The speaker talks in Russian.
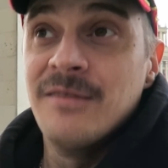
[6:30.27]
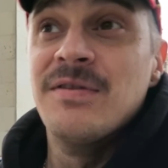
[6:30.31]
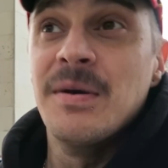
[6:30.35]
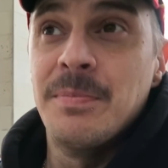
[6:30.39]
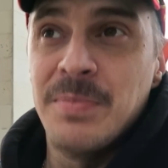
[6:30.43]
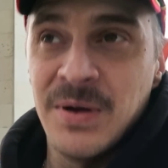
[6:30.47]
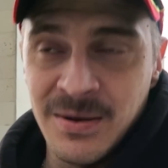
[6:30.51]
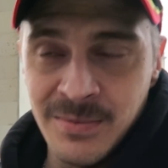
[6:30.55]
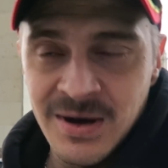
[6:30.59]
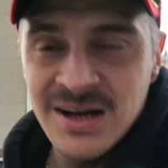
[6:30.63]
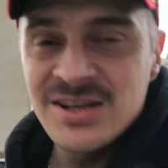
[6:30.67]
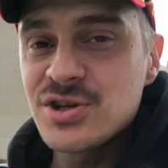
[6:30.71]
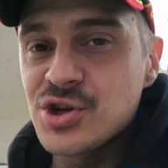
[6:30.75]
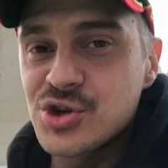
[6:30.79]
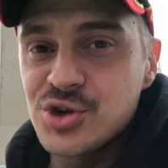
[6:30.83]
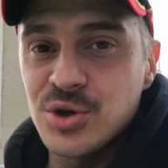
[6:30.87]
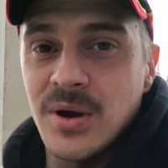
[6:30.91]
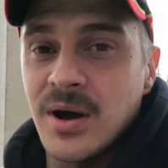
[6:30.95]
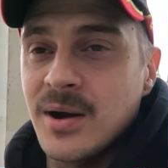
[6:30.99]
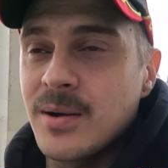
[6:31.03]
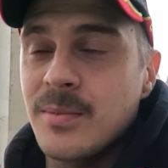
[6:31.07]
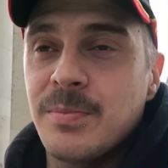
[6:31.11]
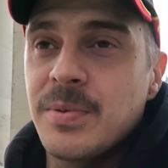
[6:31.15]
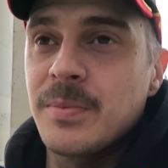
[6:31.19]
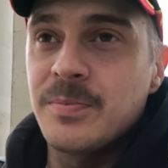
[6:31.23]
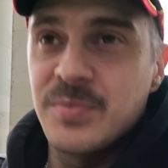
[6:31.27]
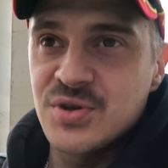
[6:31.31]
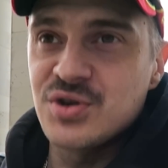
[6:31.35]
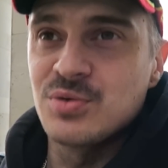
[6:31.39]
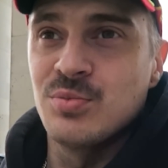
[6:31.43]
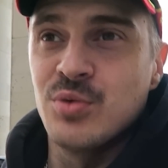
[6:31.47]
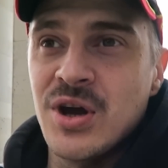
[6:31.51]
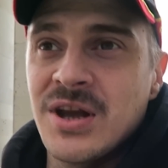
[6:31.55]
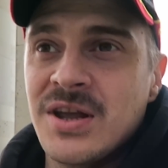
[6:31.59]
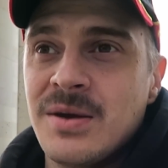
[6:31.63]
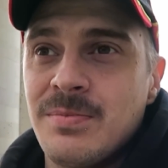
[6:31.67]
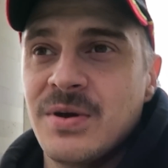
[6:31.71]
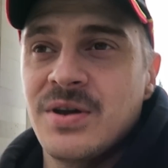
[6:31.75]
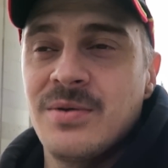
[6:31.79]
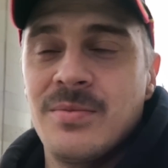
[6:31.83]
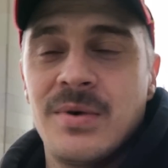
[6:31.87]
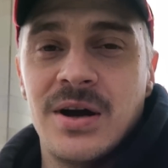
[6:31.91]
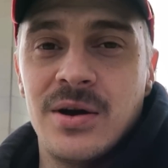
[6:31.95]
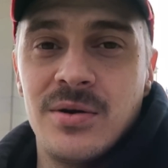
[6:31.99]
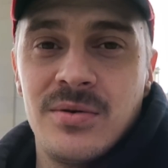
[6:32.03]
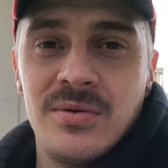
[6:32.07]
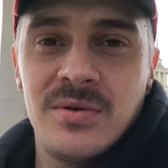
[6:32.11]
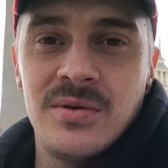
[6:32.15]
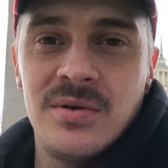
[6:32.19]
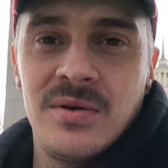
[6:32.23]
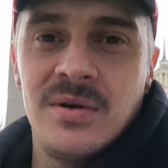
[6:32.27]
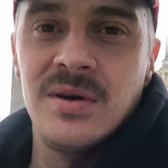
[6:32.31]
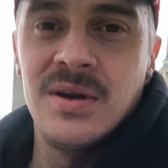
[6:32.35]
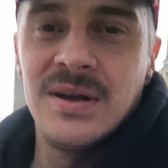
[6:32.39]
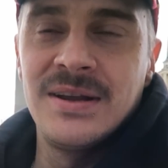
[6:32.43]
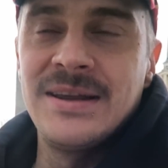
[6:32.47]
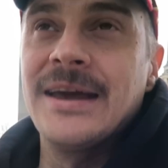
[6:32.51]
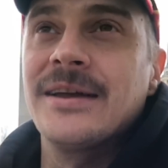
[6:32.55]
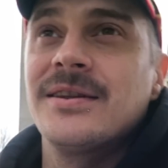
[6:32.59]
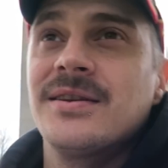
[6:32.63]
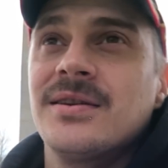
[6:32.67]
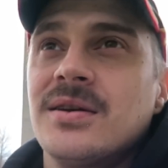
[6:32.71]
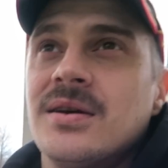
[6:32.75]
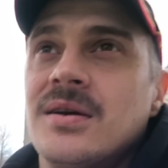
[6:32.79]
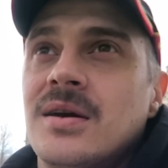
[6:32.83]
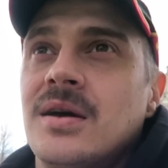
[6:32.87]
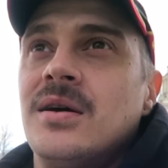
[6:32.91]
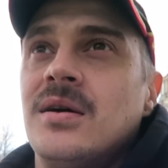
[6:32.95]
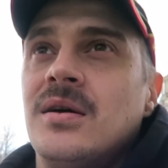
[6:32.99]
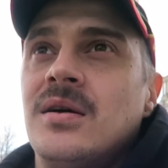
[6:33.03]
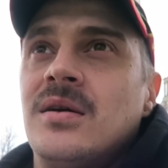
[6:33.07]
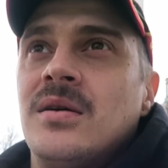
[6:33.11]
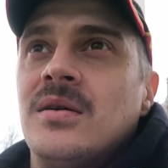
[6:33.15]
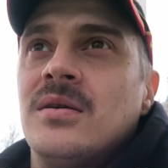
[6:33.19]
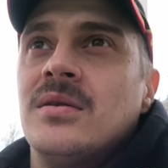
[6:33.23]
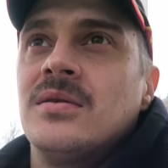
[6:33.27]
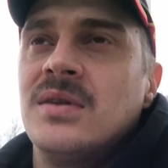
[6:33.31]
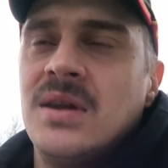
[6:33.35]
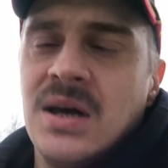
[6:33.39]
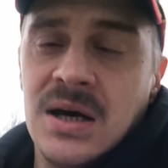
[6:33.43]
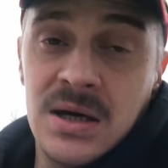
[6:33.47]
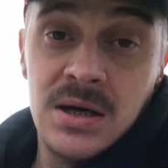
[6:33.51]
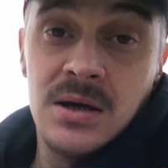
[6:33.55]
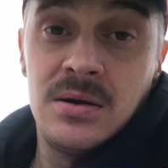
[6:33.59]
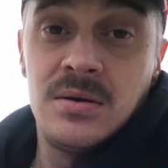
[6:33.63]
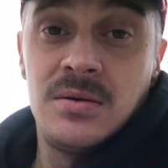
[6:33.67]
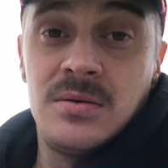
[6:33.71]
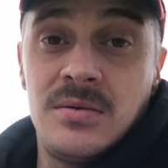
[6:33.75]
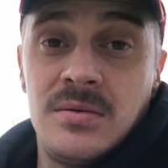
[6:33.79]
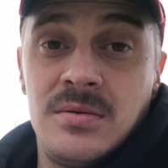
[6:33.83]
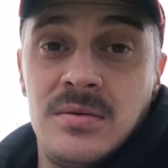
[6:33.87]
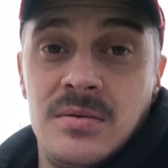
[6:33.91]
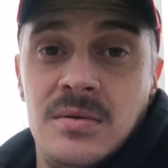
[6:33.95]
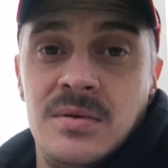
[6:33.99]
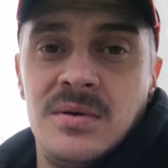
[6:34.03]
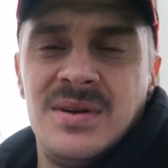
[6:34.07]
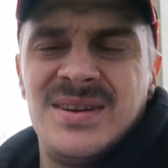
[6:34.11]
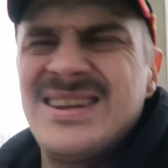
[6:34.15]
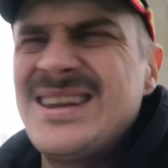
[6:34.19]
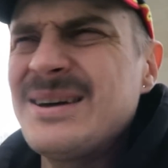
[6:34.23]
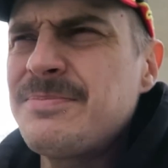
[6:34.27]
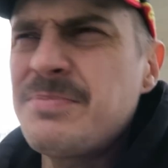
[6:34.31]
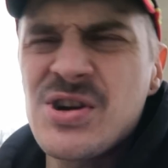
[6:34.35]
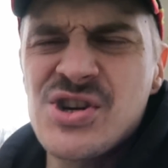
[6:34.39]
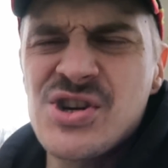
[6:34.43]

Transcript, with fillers: Вы понимаете, что, э, почему я не понимаю? Нет. Да. Да,